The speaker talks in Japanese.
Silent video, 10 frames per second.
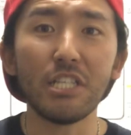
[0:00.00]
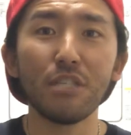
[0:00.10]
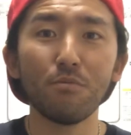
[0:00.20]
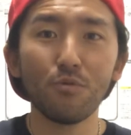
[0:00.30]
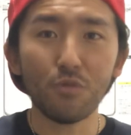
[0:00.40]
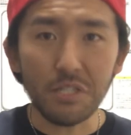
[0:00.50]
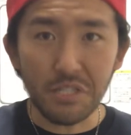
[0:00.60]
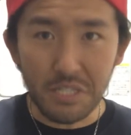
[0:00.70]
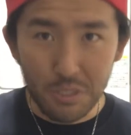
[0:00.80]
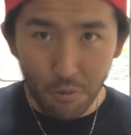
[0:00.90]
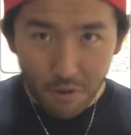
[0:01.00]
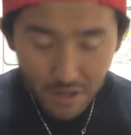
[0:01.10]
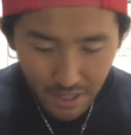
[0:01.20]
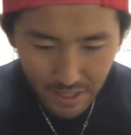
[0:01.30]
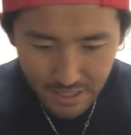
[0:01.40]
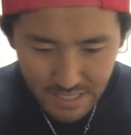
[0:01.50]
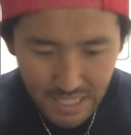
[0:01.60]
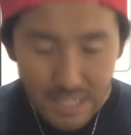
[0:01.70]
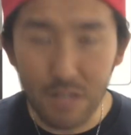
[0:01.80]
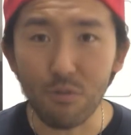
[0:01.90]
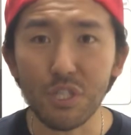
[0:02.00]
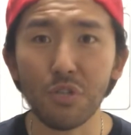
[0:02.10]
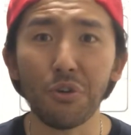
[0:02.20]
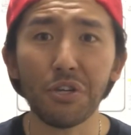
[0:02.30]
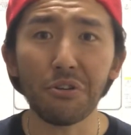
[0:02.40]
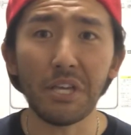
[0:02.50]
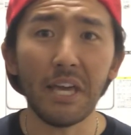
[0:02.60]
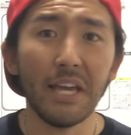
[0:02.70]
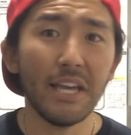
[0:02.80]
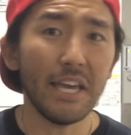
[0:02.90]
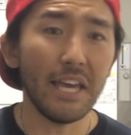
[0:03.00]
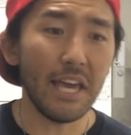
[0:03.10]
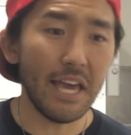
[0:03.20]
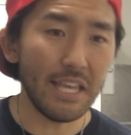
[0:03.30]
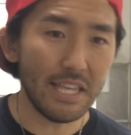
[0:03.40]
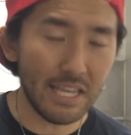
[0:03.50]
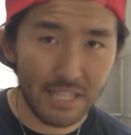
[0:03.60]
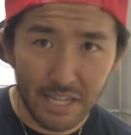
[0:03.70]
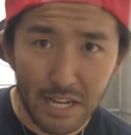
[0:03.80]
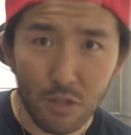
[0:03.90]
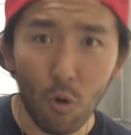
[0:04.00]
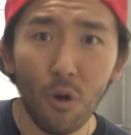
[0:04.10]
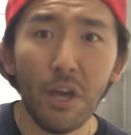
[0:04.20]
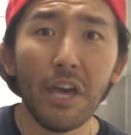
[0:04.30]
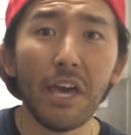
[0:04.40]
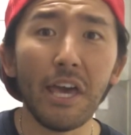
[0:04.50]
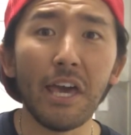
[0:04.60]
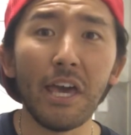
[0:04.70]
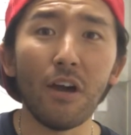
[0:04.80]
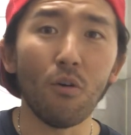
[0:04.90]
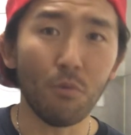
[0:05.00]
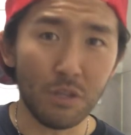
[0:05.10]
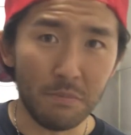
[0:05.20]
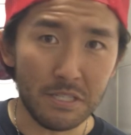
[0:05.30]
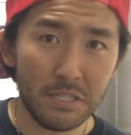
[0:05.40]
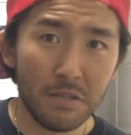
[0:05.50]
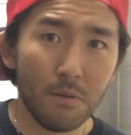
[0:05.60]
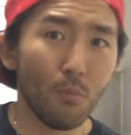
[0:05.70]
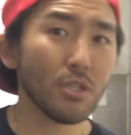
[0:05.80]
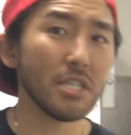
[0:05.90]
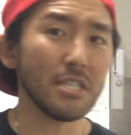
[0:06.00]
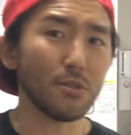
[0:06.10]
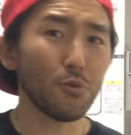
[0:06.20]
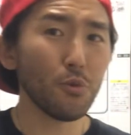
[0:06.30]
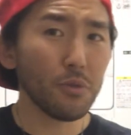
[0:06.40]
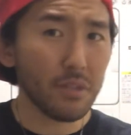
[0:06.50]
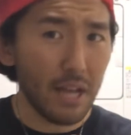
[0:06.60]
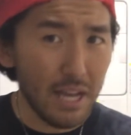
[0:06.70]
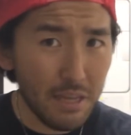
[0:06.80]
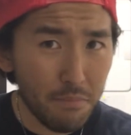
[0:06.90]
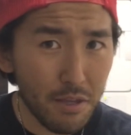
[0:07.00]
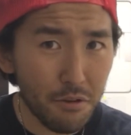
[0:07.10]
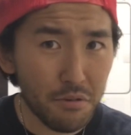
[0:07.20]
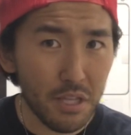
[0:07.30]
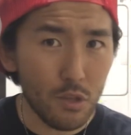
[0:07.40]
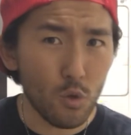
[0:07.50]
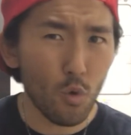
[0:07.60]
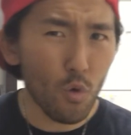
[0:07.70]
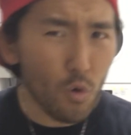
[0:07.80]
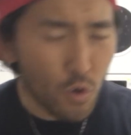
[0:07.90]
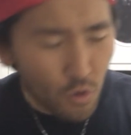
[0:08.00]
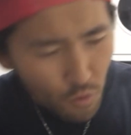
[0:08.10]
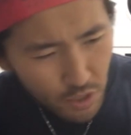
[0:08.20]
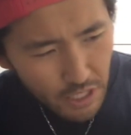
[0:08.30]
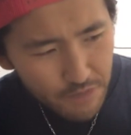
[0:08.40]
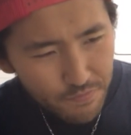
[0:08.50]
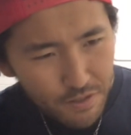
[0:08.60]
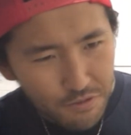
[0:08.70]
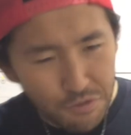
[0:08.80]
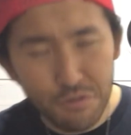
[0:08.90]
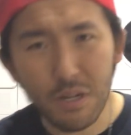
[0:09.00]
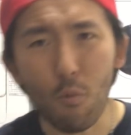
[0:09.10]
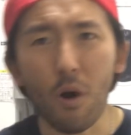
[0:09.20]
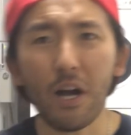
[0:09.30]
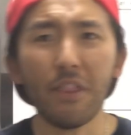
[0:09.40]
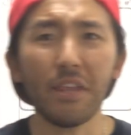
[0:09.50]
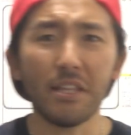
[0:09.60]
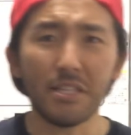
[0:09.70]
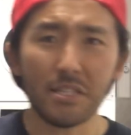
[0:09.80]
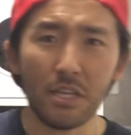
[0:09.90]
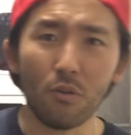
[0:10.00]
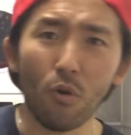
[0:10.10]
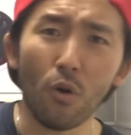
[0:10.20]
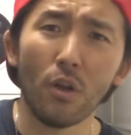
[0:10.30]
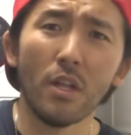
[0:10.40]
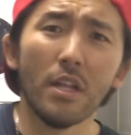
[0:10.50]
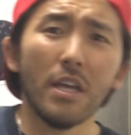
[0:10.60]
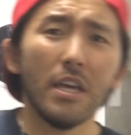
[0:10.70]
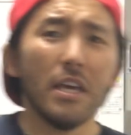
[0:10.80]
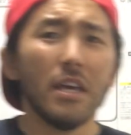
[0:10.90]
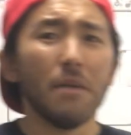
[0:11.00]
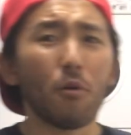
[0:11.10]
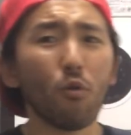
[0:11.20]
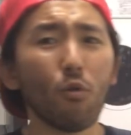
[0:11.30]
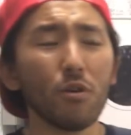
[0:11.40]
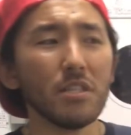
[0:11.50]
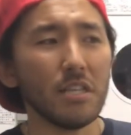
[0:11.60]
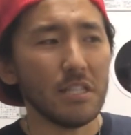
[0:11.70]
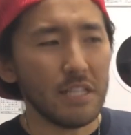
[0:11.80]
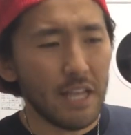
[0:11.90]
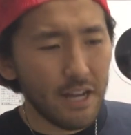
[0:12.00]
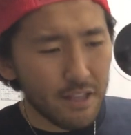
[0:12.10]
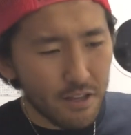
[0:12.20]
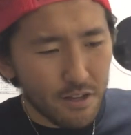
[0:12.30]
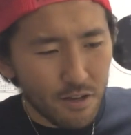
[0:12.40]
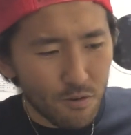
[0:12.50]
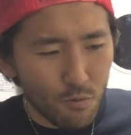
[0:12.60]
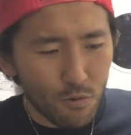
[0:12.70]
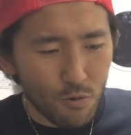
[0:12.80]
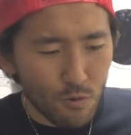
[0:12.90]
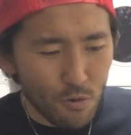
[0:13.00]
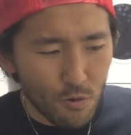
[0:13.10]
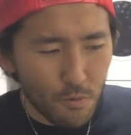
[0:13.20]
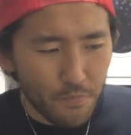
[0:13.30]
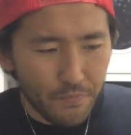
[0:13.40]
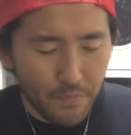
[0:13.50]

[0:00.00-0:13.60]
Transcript: 自分をですね、そこからさらにこうストイックに、えー、行きたいなと、えー、思ってます。もしかしたらそのタイミングで農業に移るかもわかんないんですけど、やっぱこのご時世ですね、なかなかこ